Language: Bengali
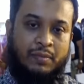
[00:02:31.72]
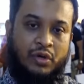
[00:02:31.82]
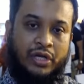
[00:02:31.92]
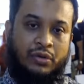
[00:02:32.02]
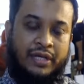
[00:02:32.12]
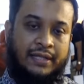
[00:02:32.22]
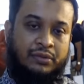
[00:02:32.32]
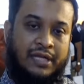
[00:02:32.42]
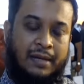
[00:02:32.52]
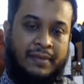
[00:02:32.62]
আমি মনে করি
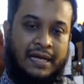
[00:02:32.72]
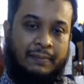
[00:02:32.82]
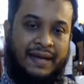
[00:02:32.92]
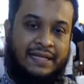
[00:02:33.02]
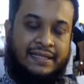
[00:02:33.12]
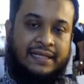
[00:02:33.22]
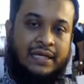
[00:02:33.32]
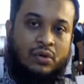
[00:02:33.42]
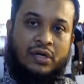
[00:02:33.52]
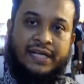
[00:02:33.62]
এতদিন আমরা বাইরের থেকে
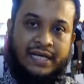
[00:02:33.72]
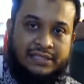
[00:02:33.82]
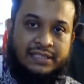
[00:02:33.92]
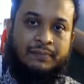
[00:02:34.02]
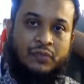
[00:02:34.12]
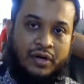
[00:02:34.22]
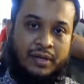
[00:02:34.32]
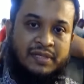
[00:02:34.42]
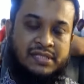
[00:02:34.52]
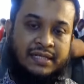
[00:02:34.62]
গোল্ড নিয়ে আসতাম
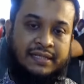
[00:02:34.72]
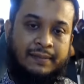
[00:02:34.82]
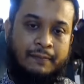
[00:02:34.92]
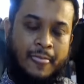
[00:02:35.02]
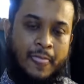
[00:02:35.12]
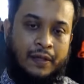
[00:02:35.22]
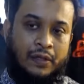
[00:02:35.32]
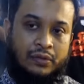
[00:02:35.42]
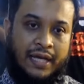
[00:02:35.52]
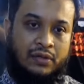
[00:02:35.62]
অর্নামেন্টস আনতাম
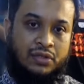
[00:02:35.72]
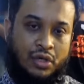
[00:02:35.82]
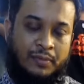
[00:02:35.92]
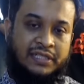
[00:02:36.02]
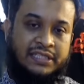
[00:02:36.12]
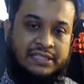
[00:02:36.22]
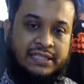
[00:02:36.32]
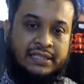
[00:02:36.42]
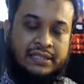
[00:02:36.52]
তো এখন সময় এসেছে